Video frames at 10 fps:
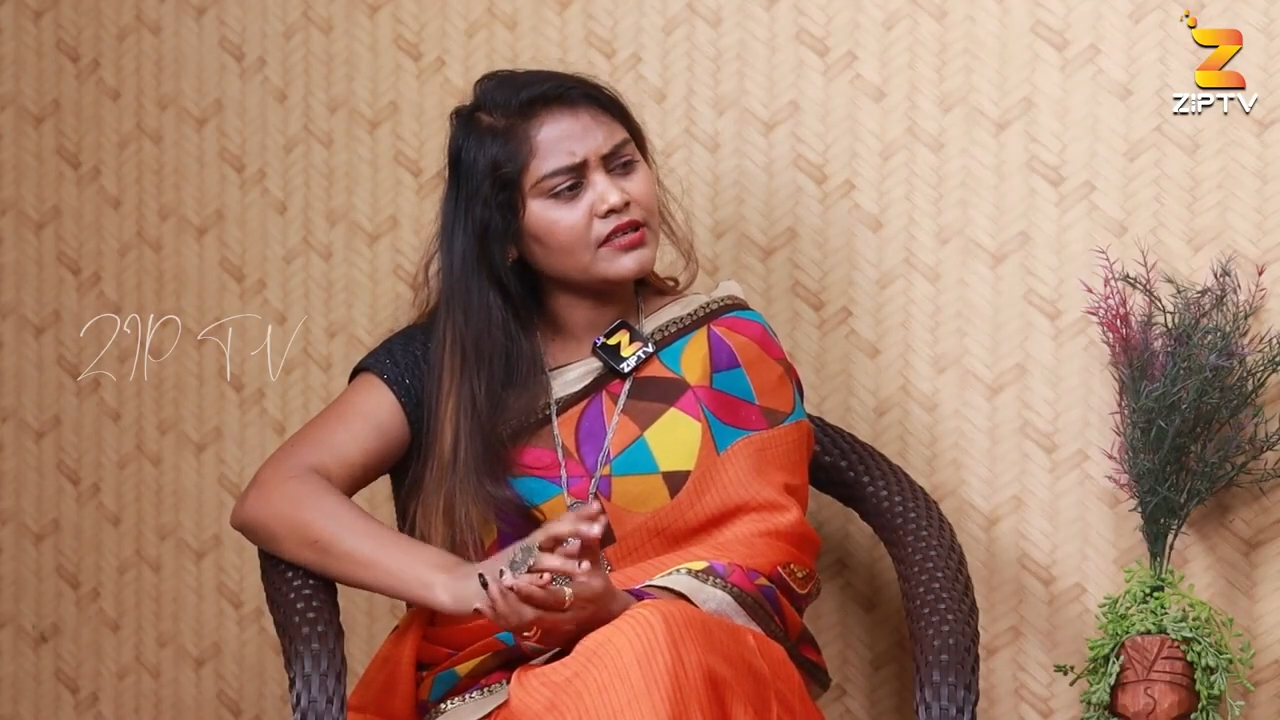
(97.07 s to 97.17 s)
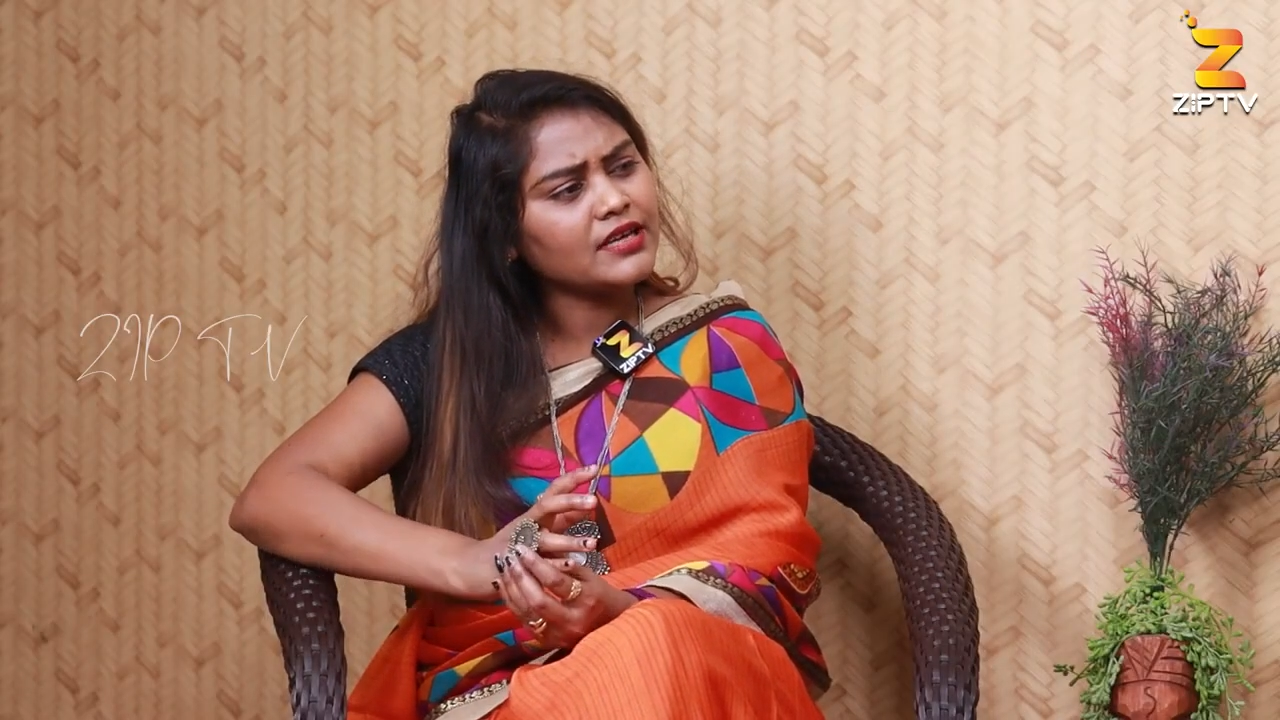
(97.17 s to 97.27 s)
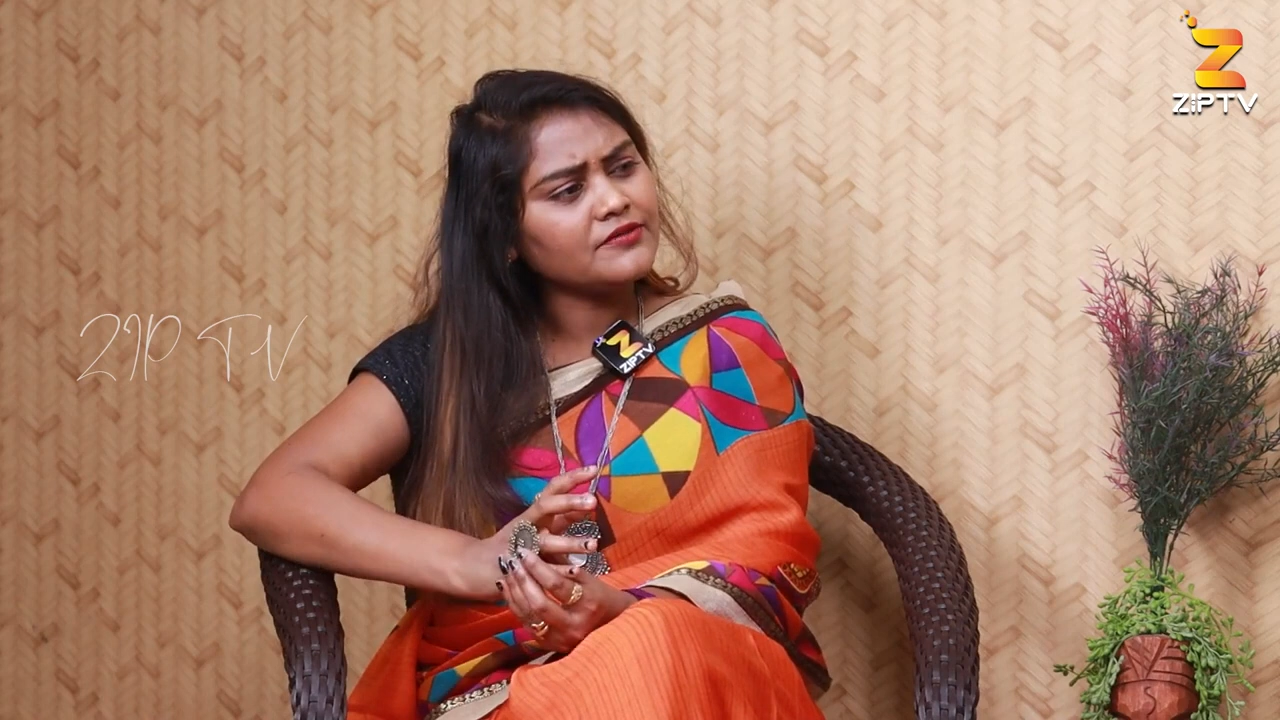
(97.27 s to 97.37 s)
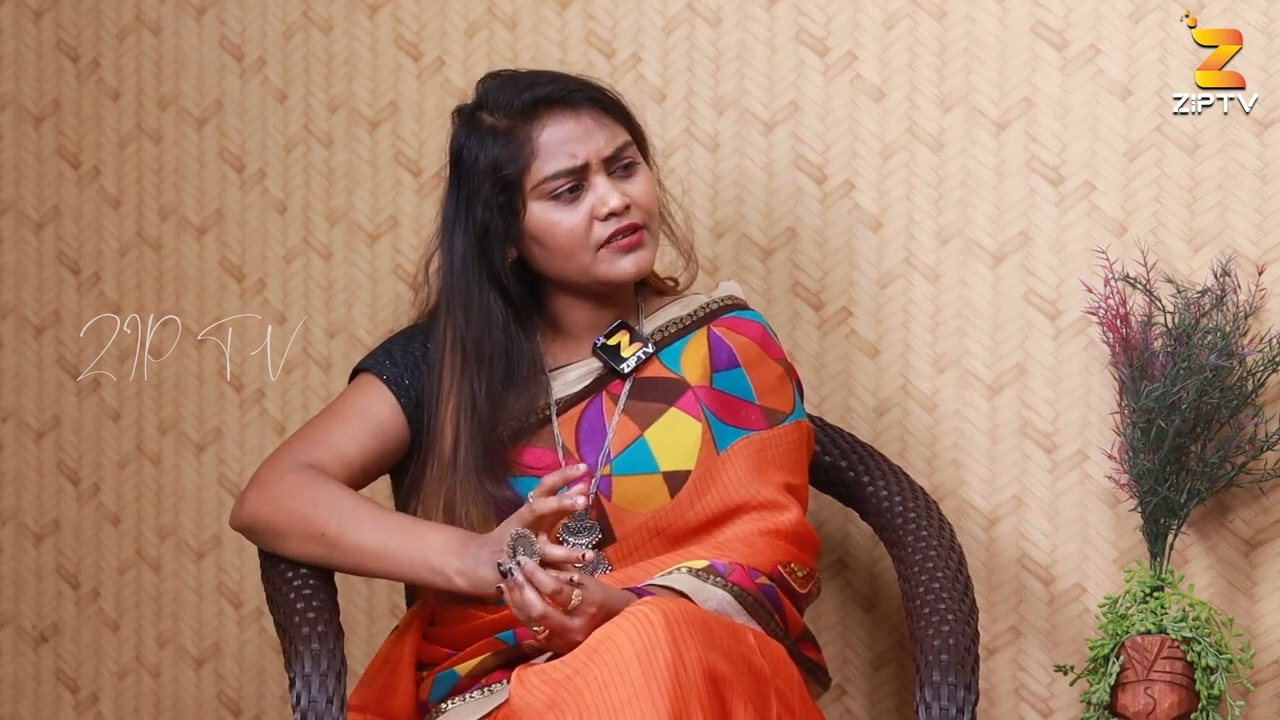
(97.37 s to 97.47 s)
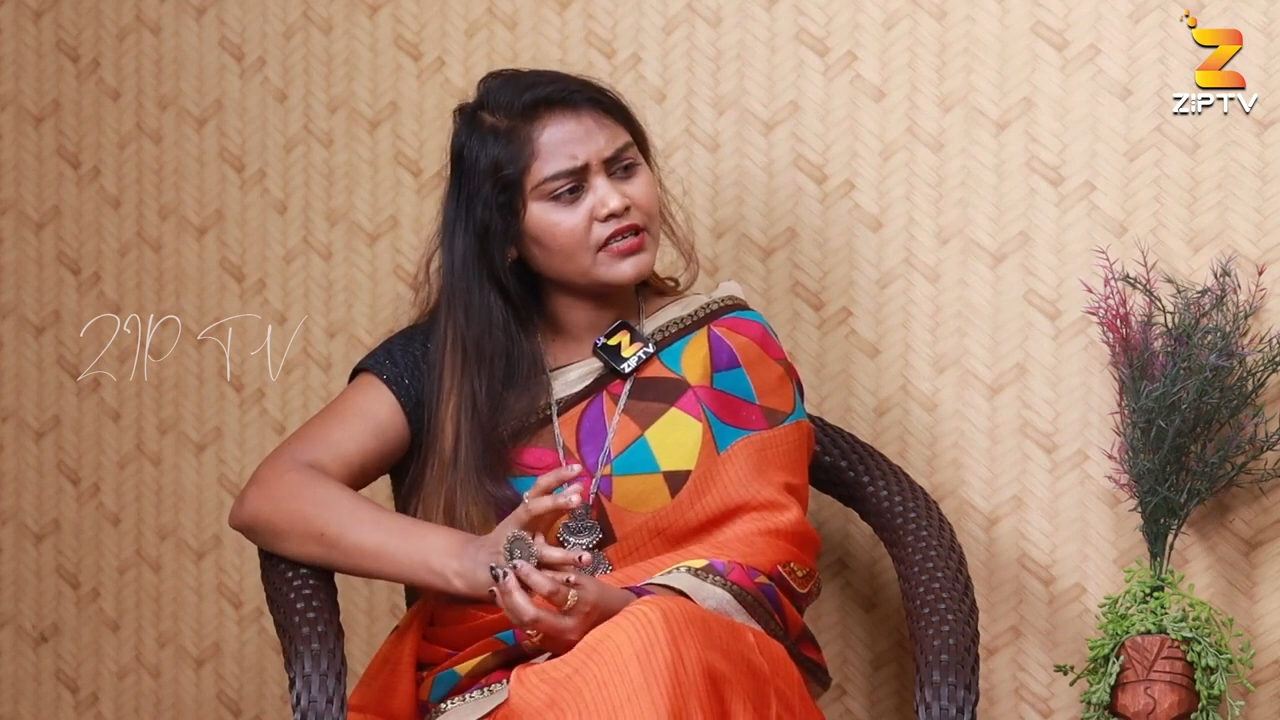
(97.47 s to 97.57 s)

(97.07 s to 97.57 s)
లైఫ్